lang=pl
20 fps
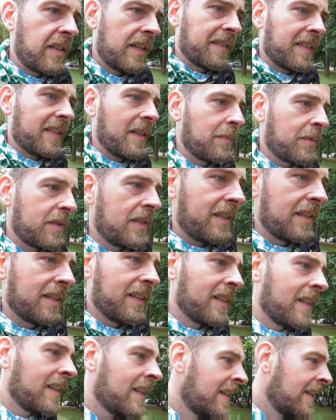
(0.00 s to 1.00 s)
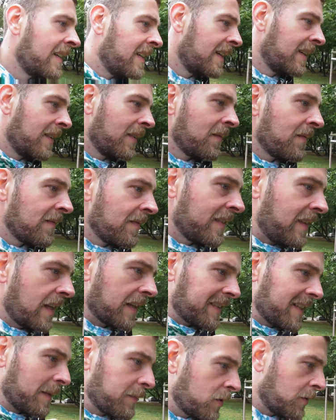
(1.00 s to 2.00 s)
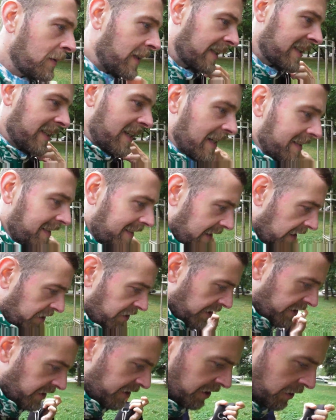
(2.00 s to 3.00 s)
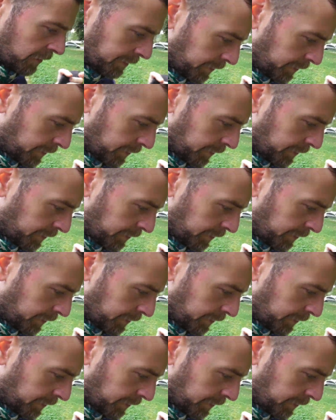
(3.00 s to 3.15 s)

następne, następną atrakcję, jeżeli idzie